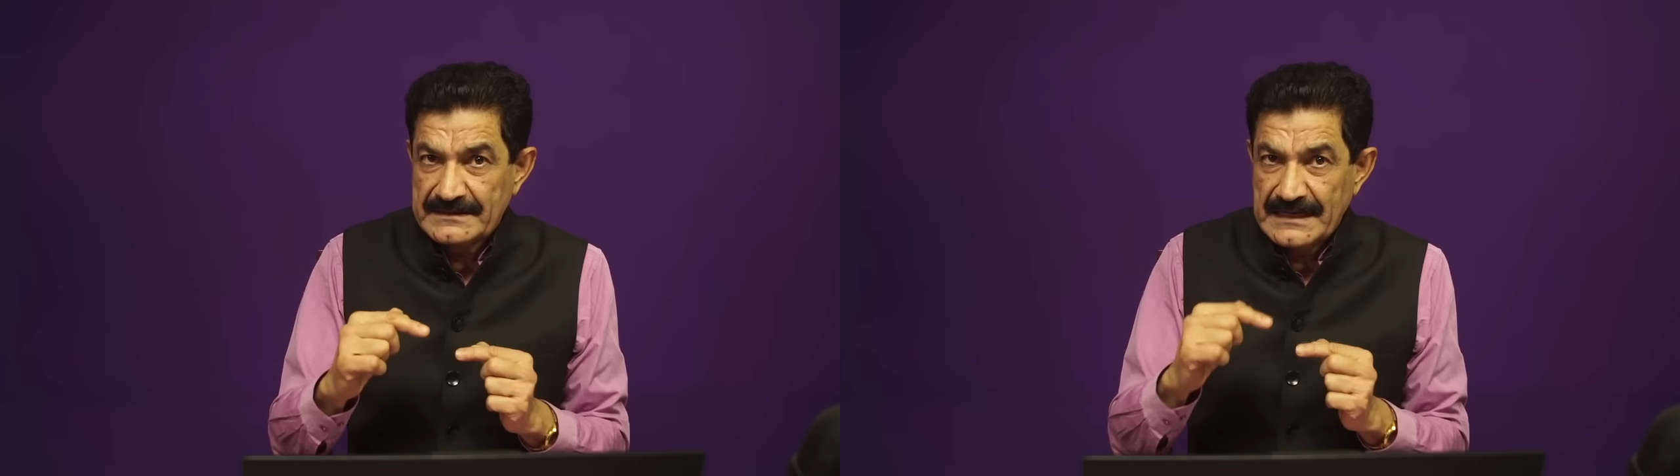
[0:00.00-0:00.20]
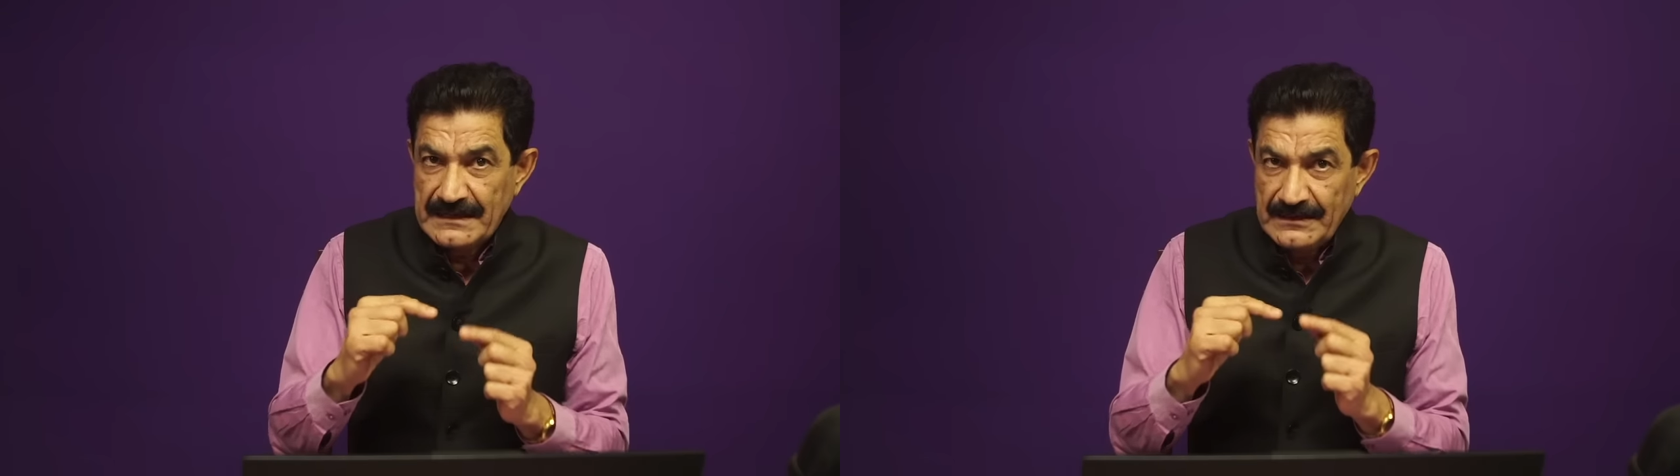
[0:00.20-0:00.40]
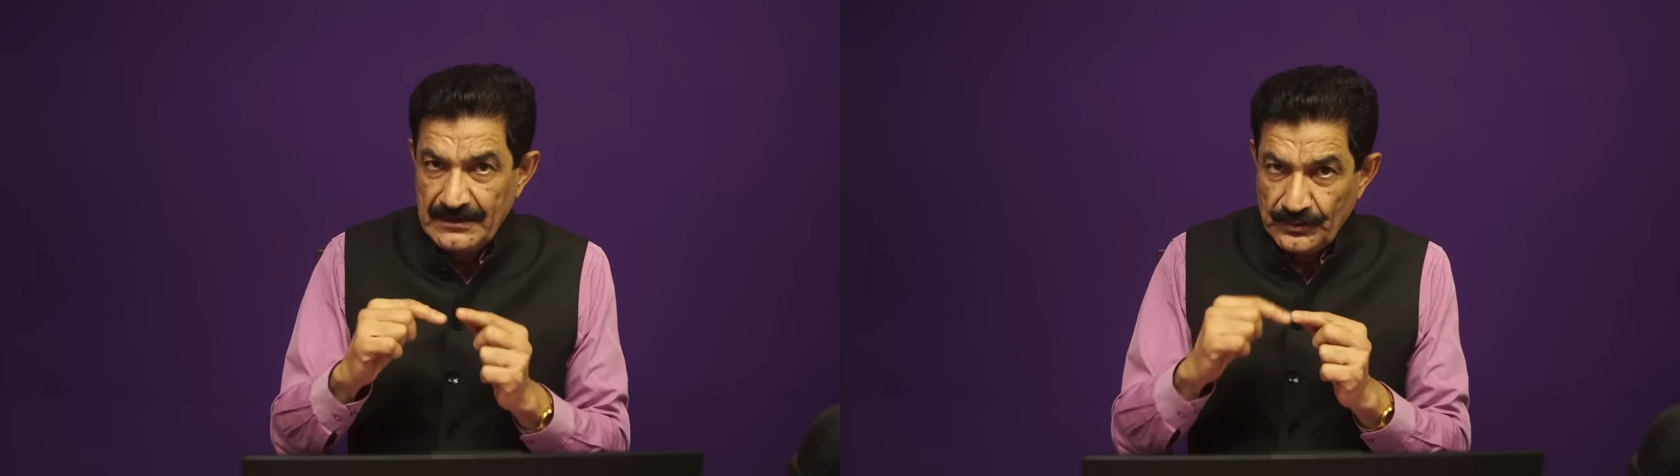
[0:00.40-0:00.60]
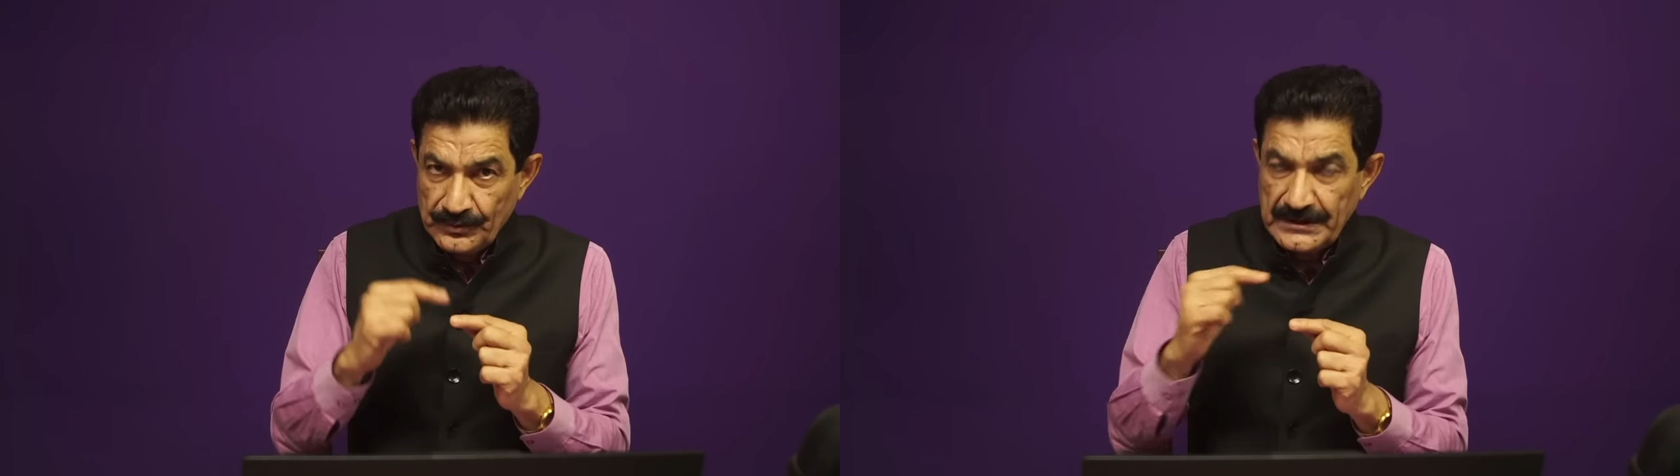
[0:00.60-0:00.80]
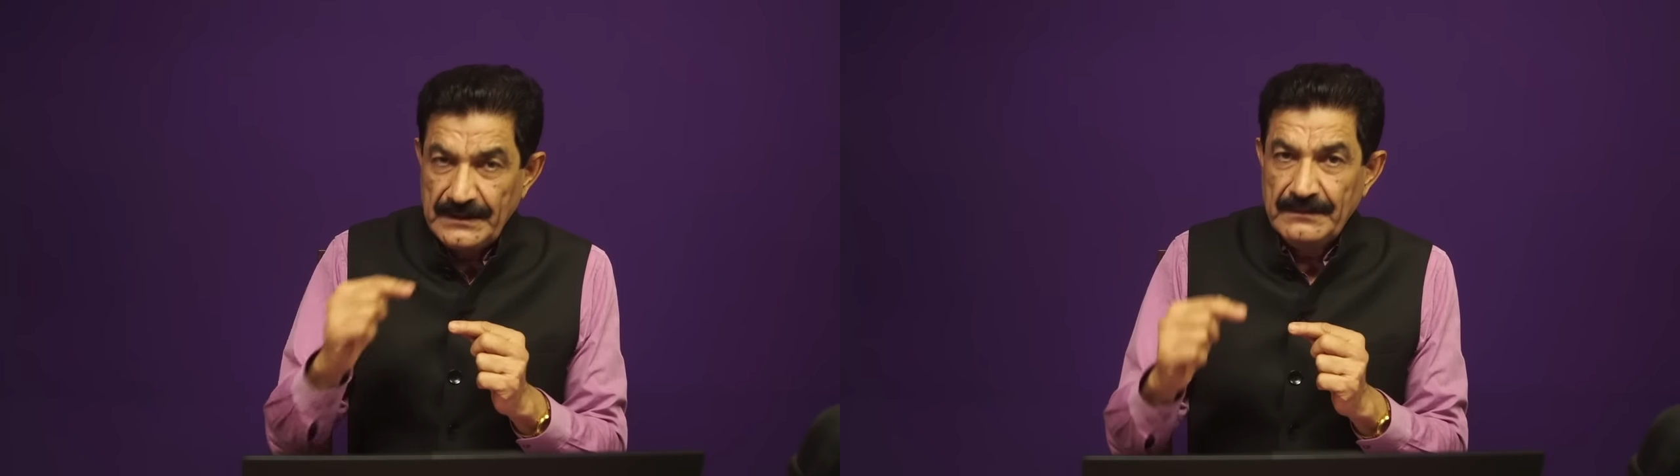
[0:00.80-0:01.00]
सेल
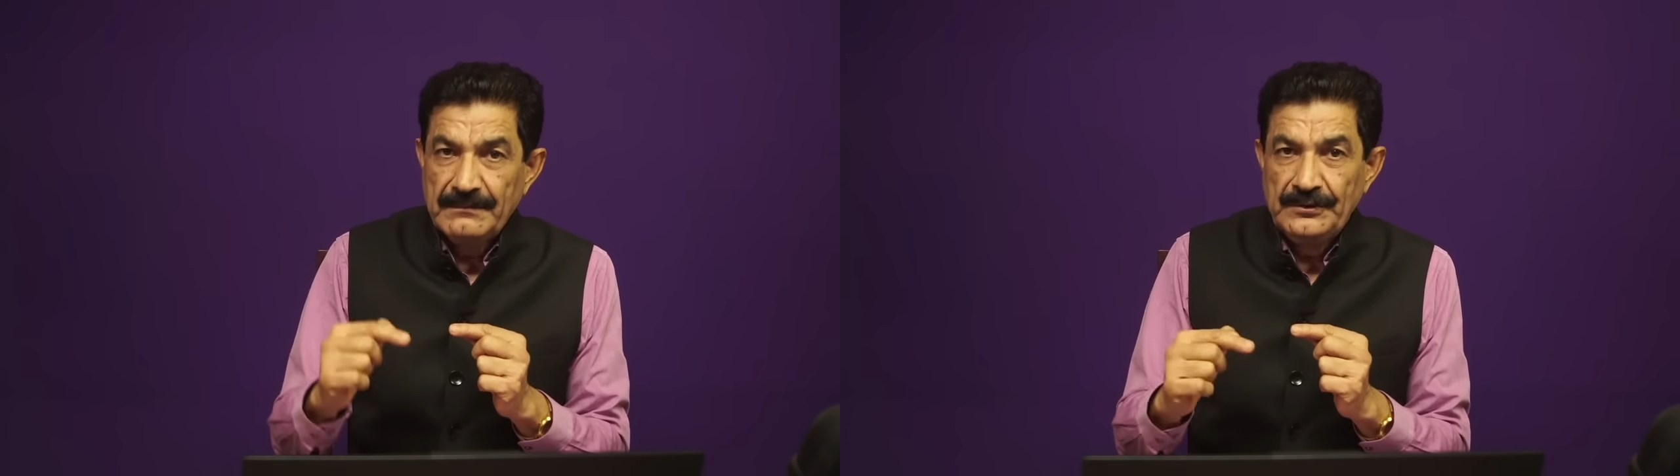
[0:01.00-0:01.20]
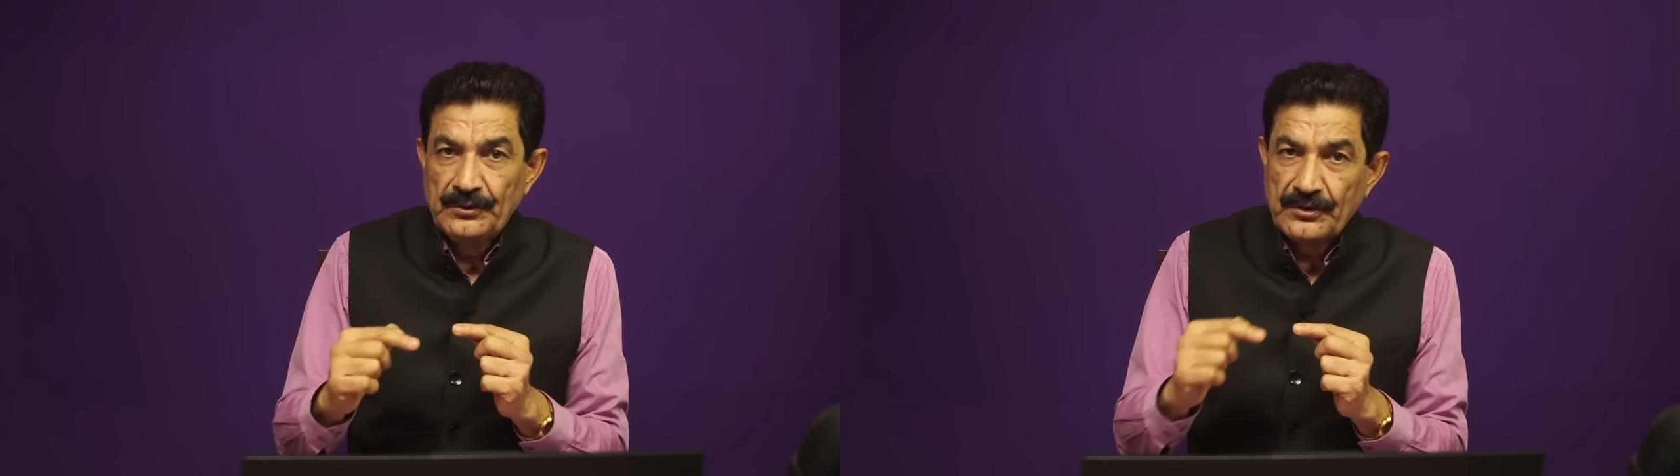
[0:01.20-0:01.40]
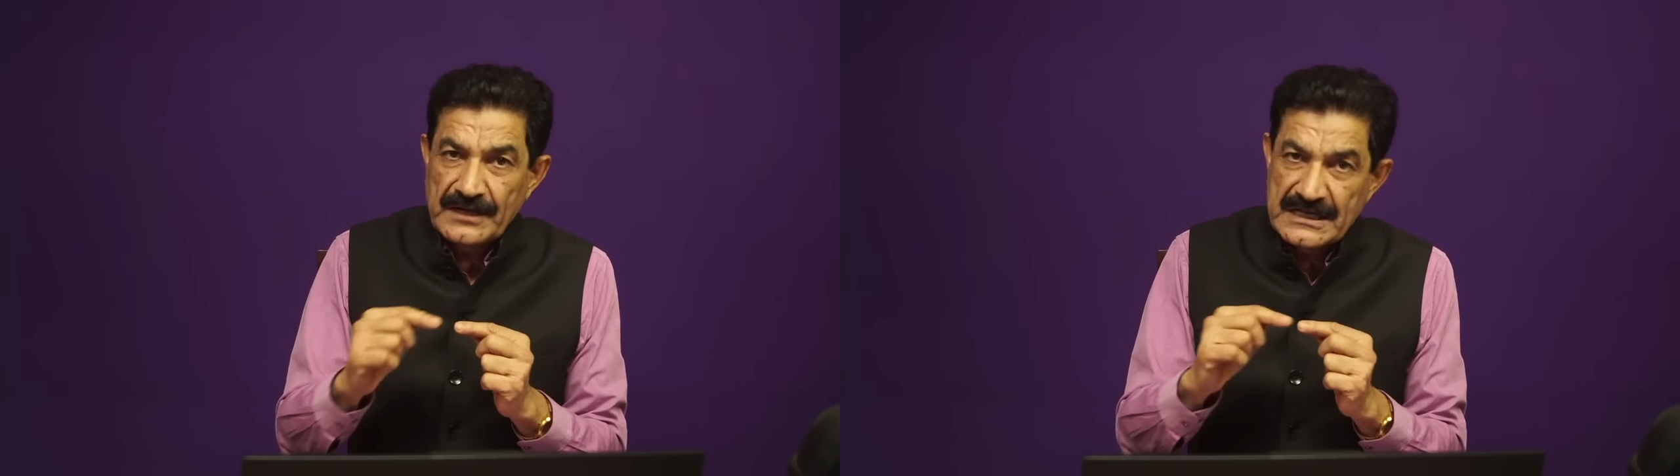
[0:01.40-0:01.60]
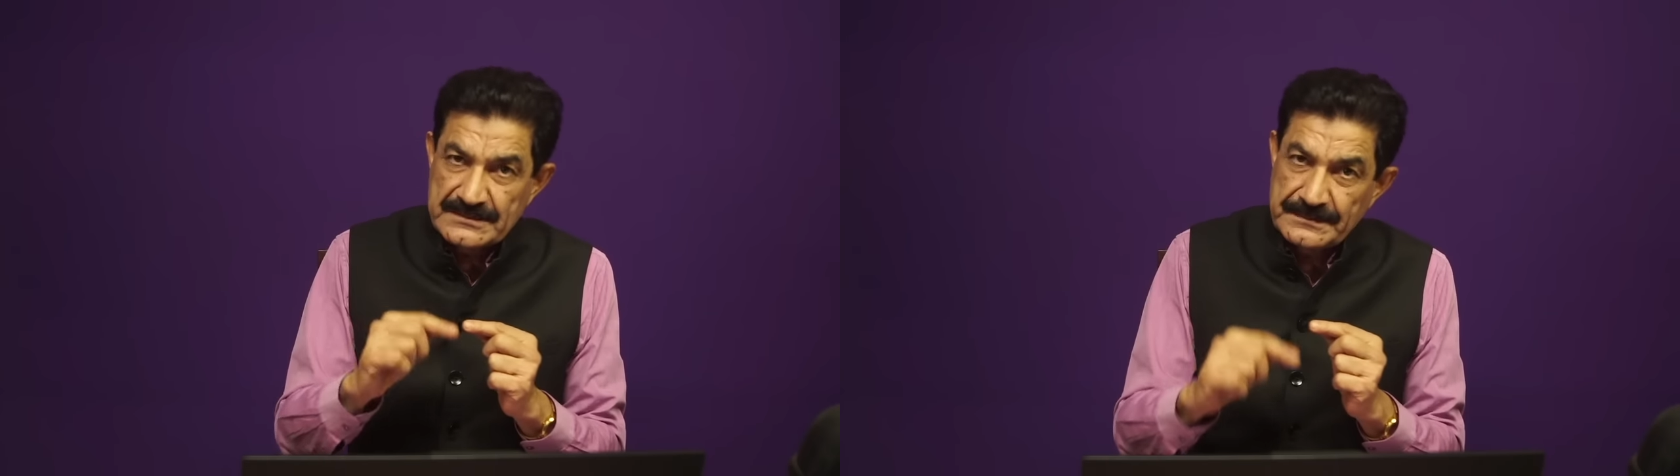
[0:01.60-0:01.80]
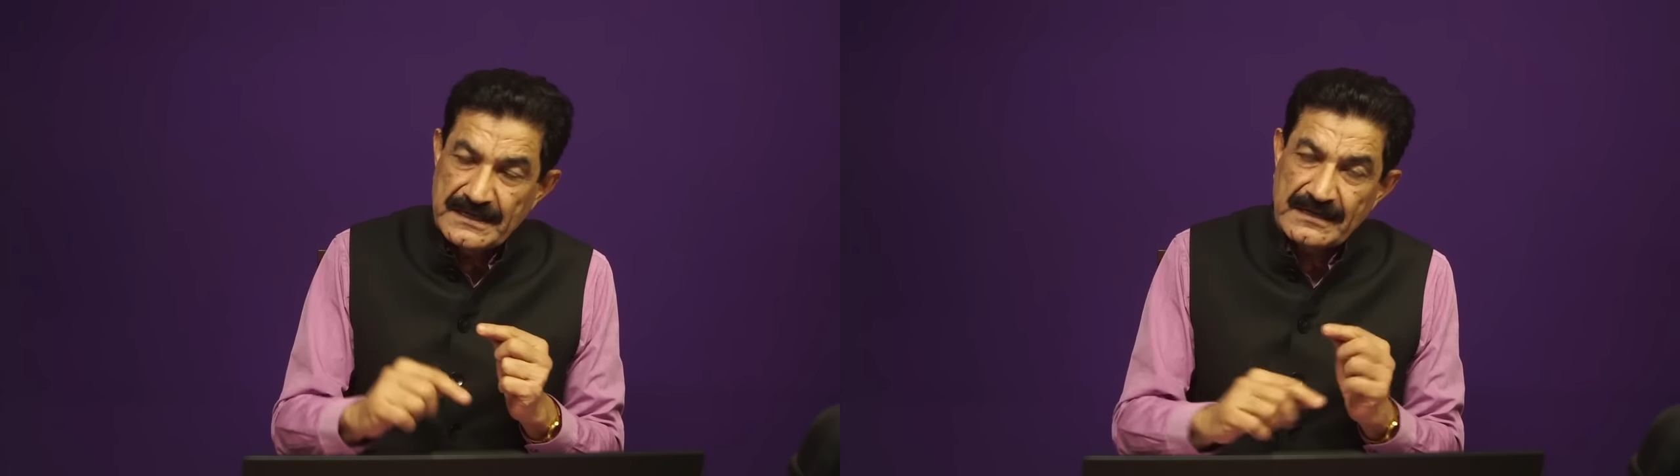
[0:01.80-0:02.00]
उसी न्यूरो